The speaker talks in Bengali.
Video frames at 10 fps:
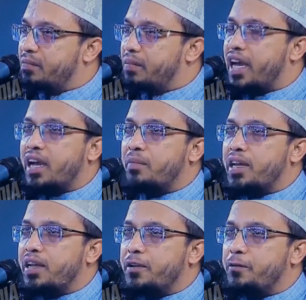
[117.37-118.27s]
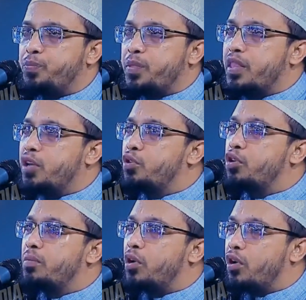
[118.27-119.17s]
ভাইরা আমার
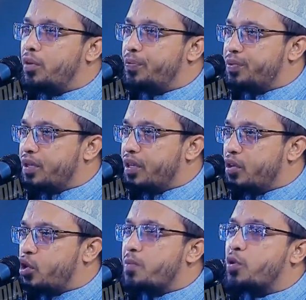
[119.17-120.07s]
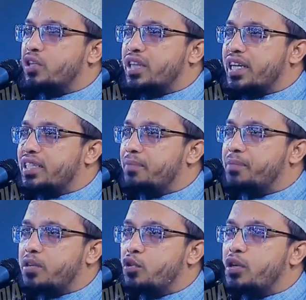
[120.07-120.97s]
কোন বড় কর্মকর্তার কাছে
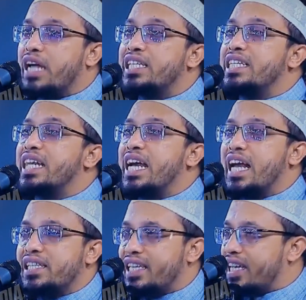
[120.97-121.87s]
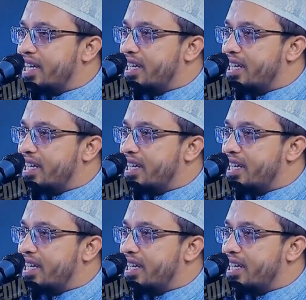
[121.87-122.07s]
আপনার কোনো কাজের ঠেকা আছে